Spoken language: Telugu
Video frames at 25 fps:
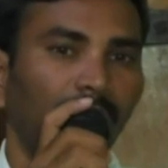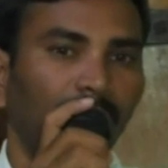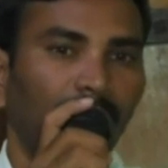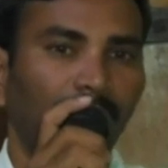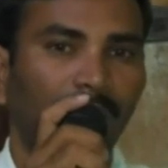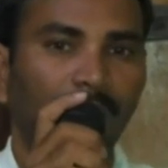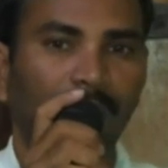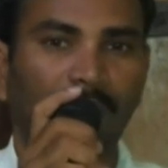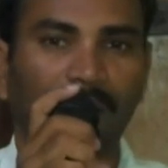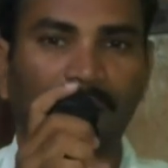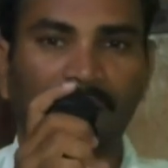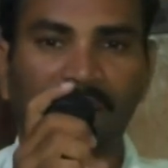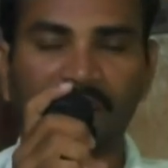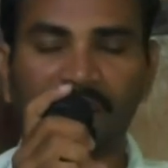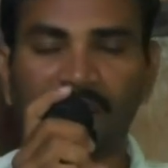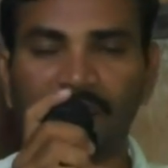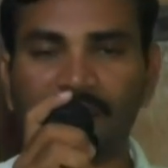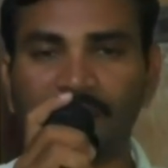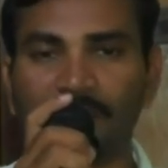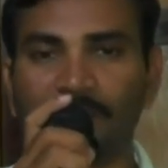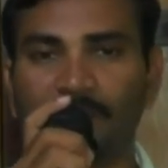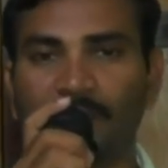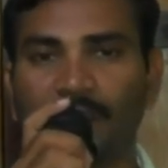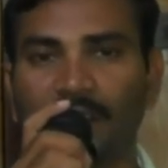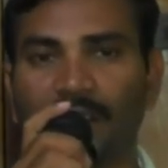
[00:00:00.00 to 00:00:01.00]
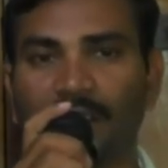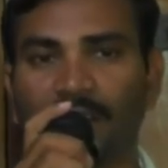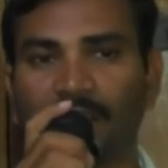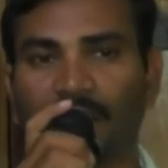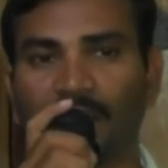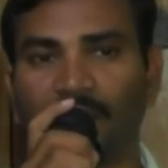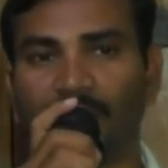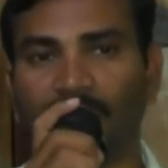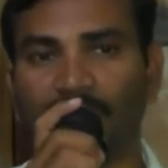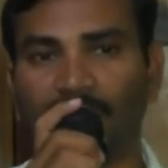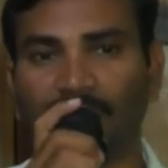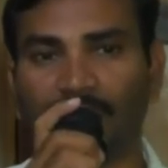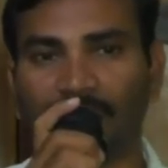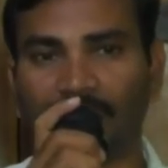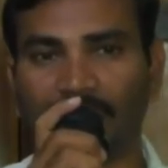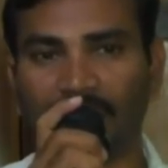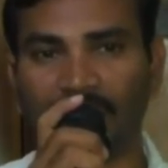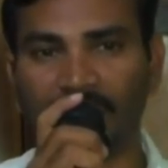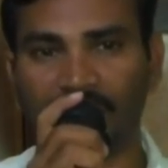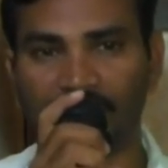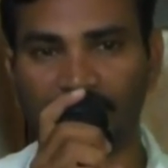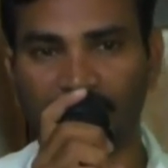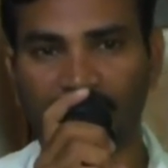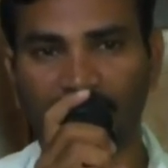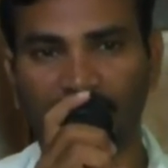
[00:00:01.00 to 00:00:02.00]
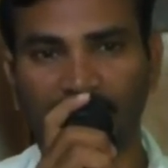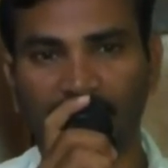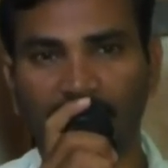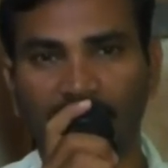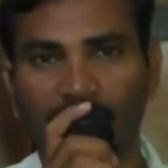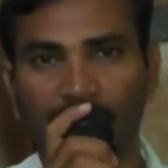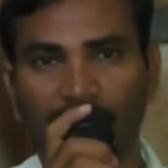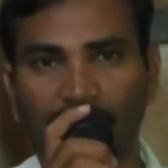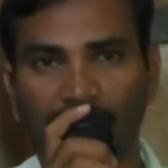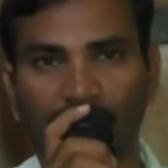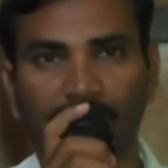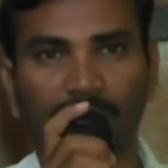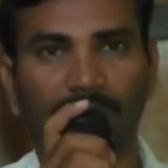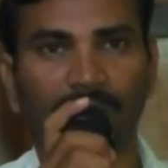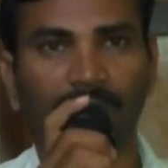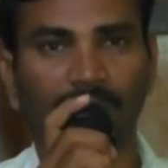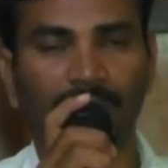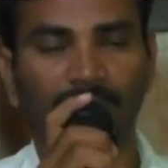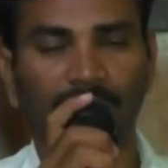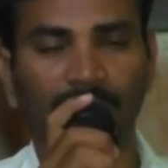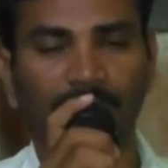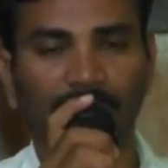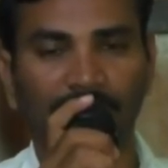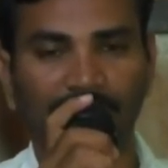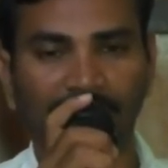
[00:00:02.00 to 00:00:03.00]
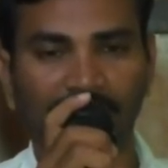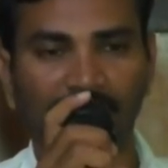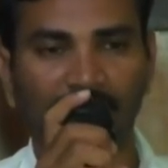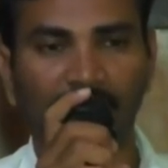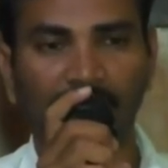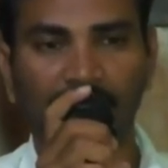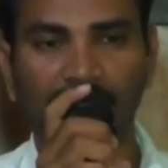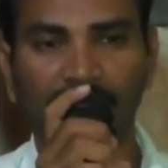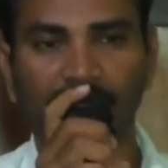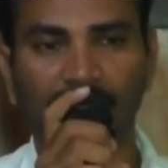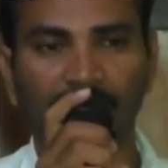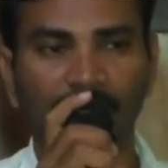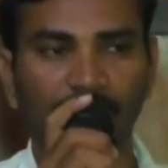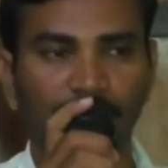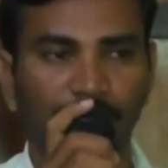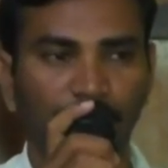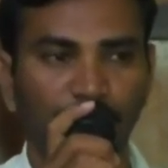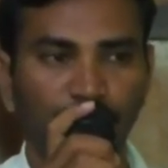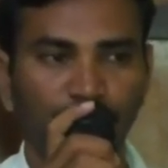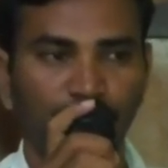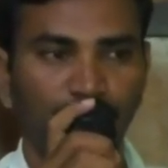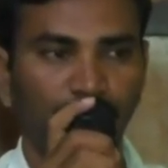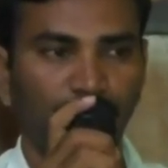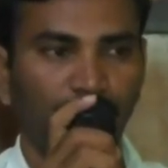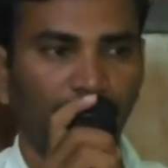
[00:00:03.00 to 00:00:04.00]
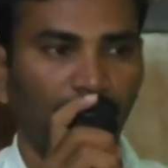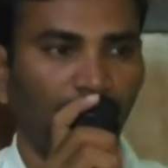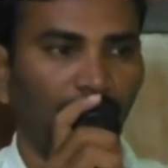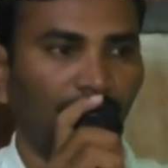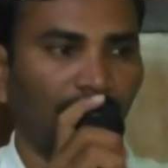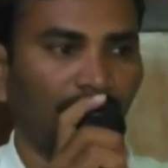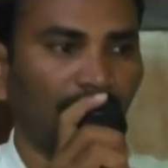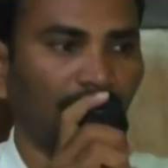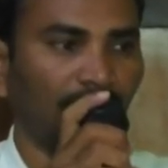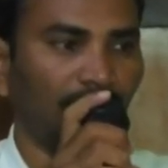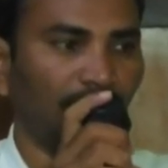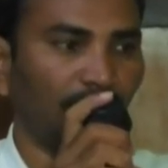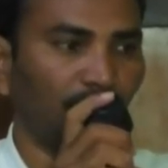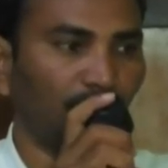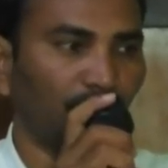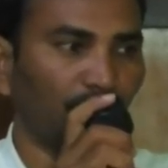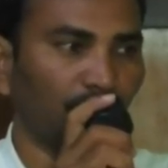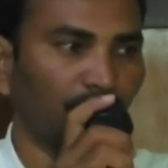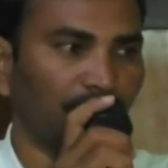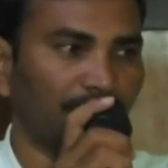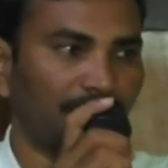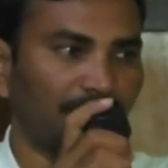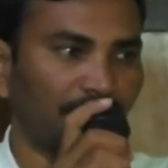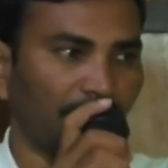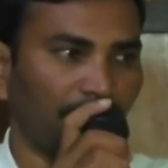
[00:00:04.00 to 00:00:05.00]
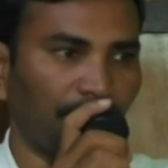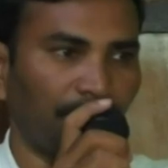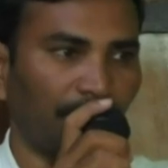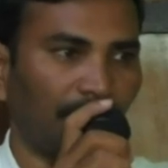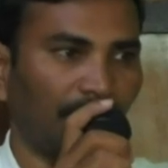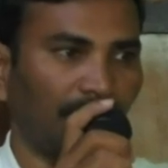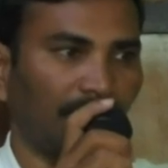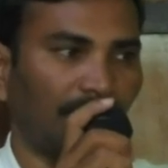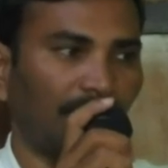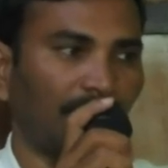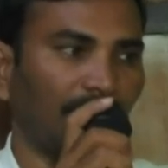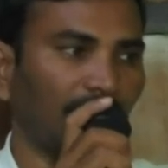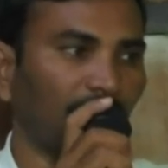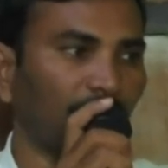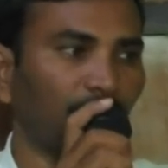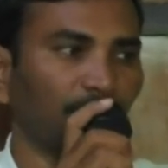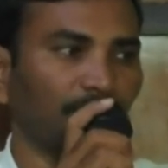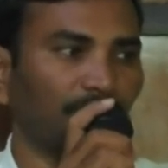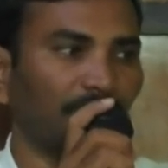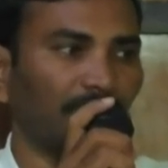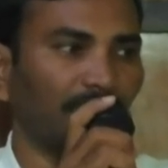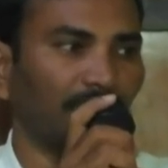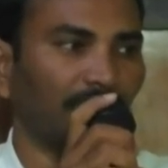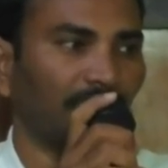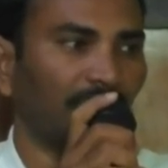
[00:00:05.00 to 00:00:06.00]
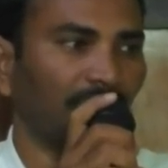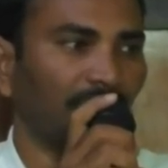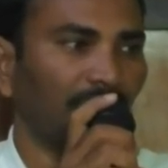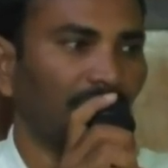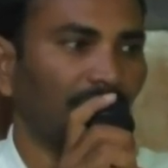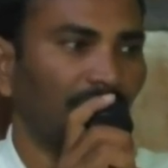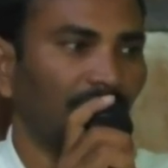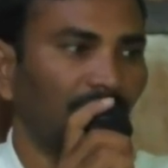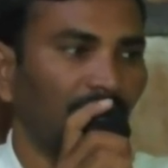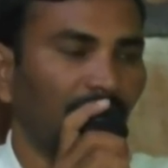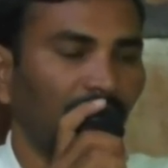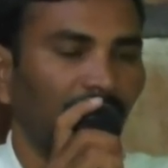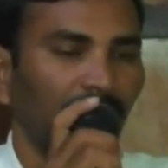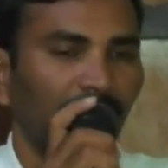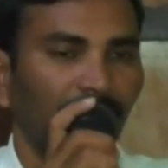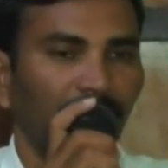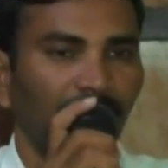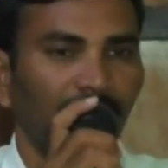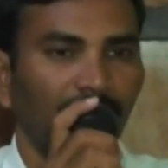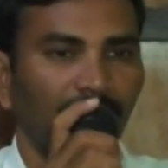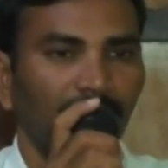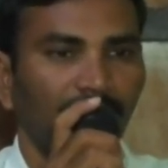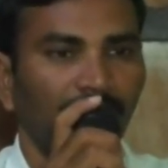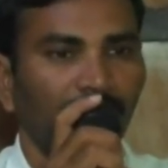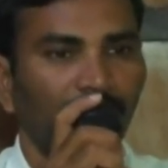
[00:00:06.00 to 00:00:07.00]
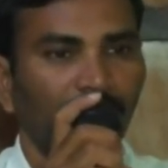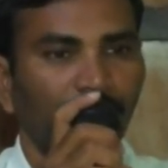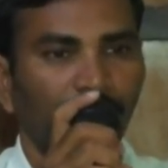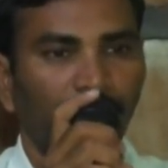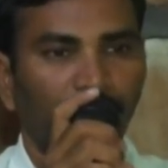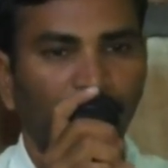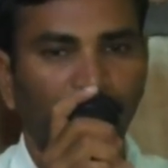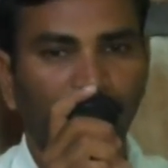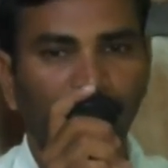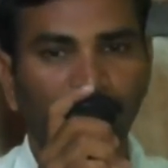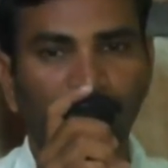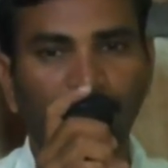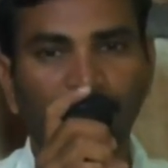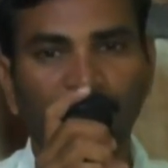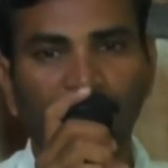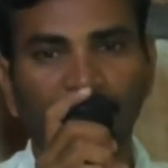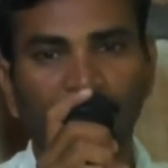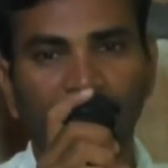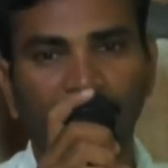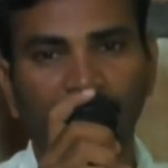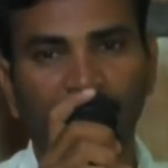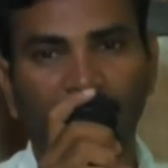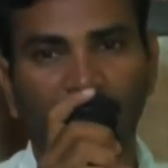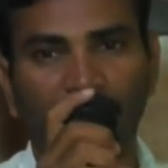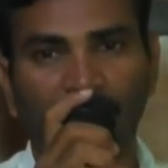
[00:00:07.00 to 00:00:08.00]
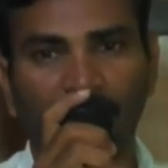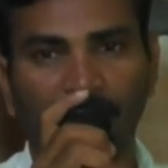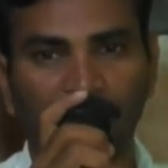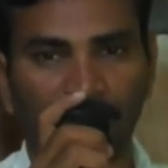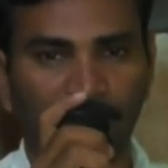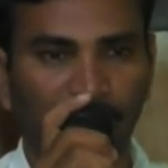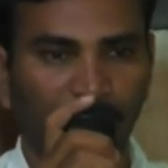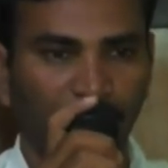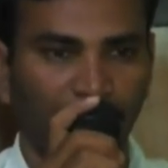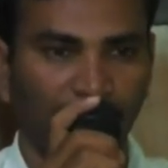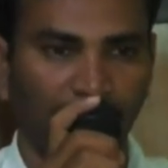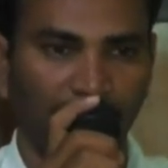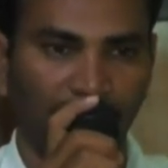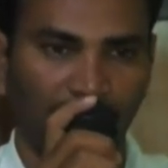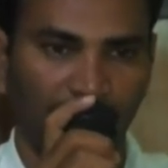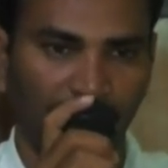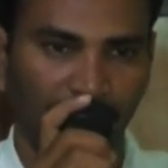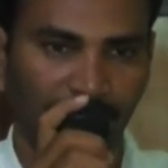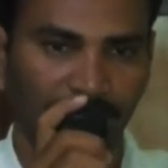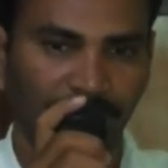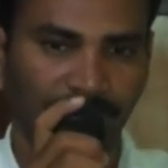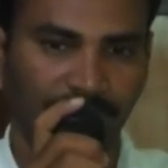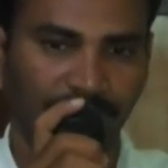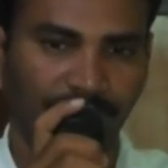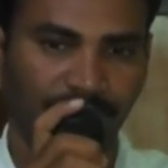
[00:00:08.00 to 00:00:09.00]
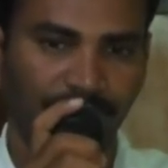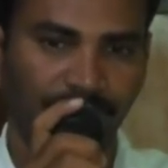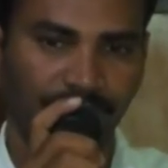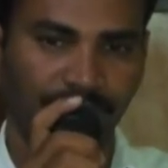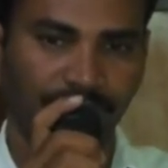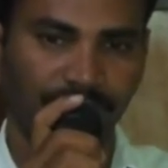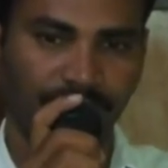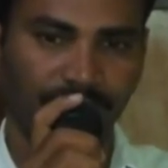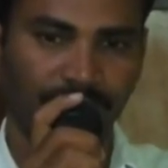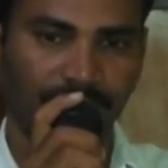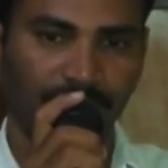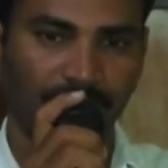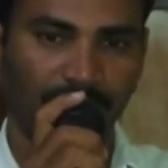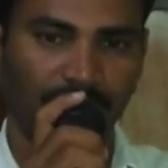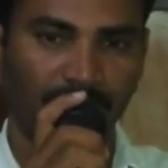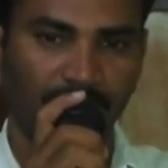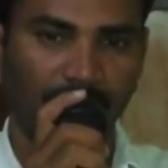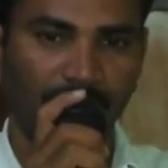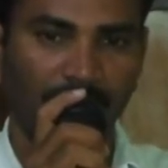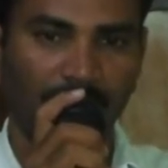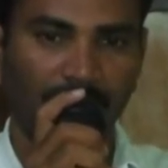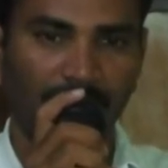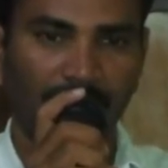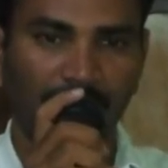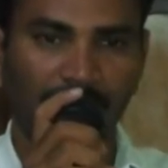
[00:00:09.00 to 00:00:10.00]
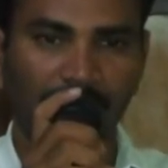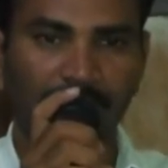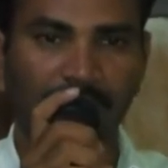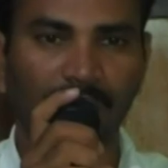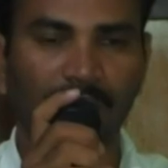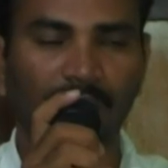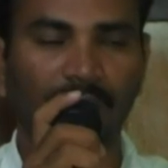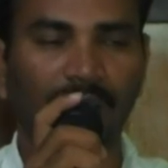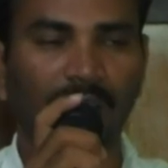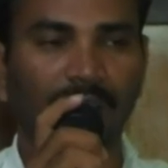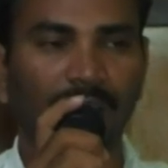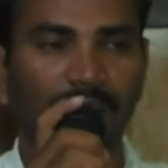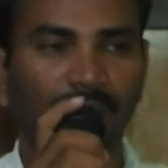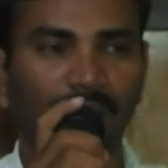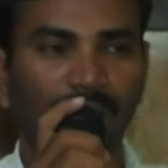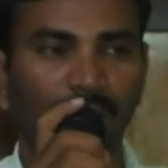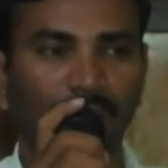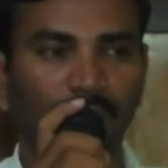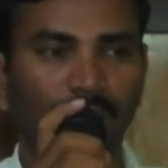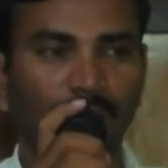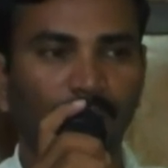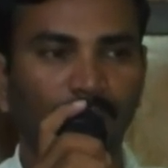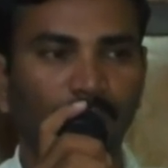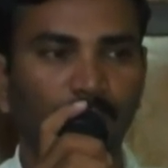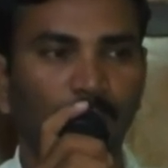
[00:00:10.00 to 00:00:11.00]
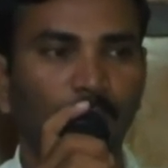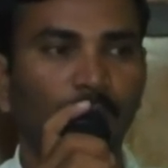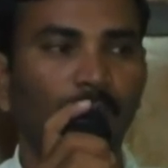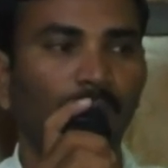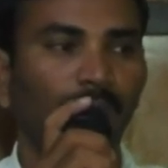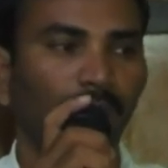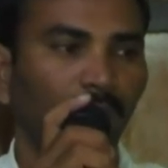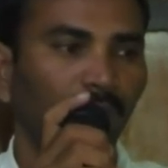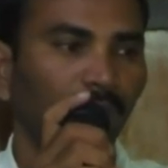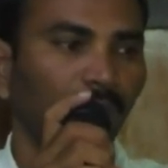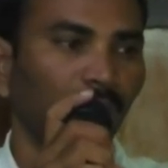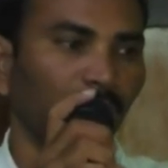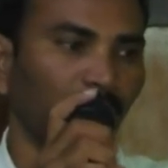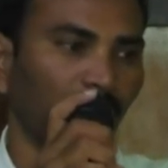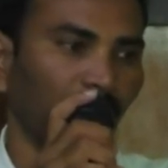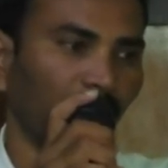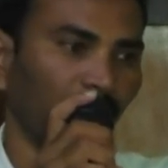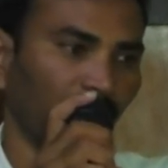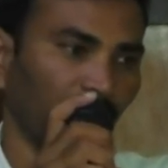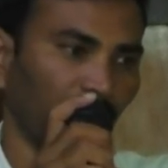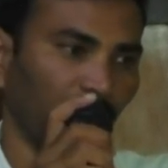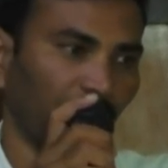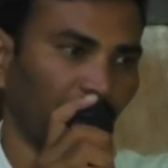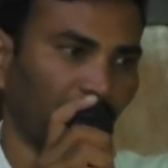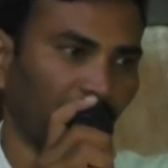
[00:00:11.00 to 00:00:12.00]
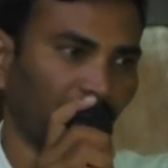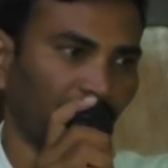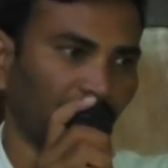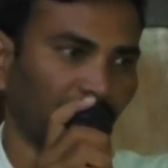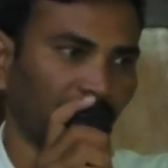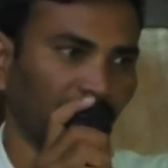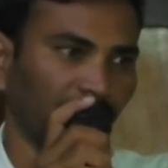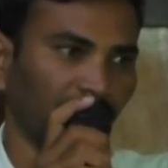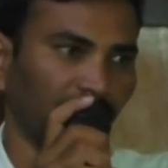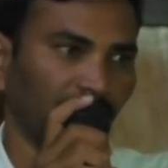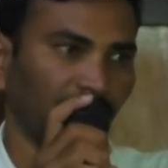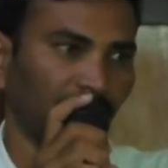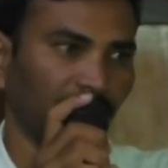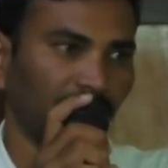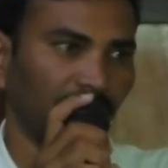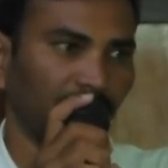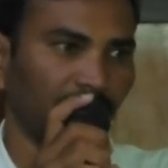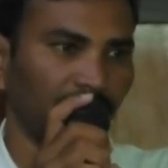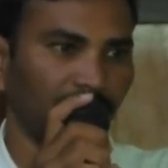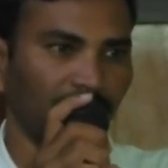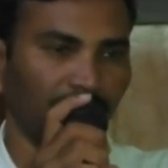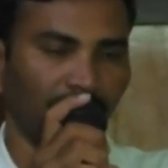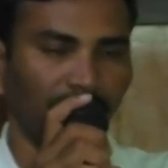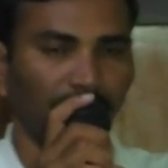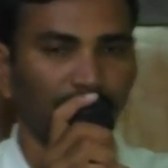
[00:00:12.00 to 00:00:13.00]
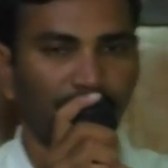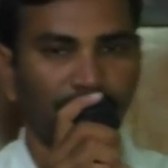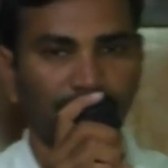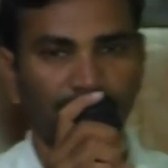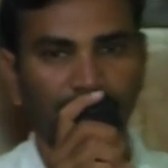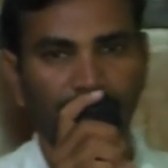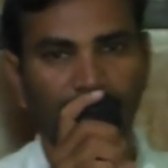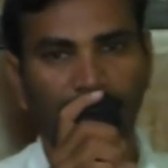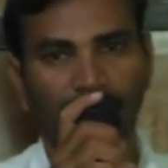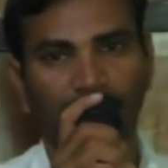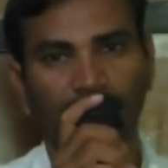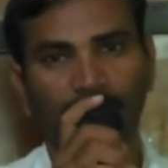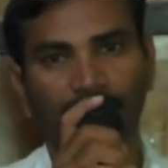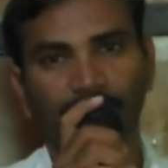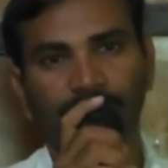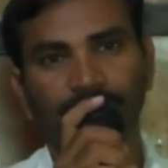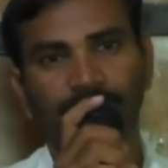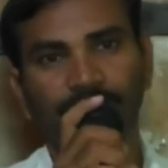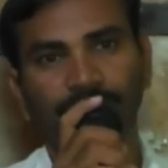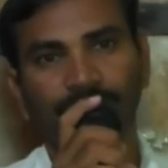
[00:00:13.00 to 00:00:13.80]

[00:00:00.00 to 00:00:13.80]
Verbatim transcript: అంటే రక్షించబడిన తర్వాత ఖచ్చితంగా మనం మన సాక్ష్యాన్ని పంచుకోవాలి దేవుని గురించి చెప్పాలి లేకపోతే బ్రతుకుండిన శవాలైపోతాం మనం రక్షణ పోగొట్టుకుంటాం అన్నమాట అది నేర్చుకుంటున్నాం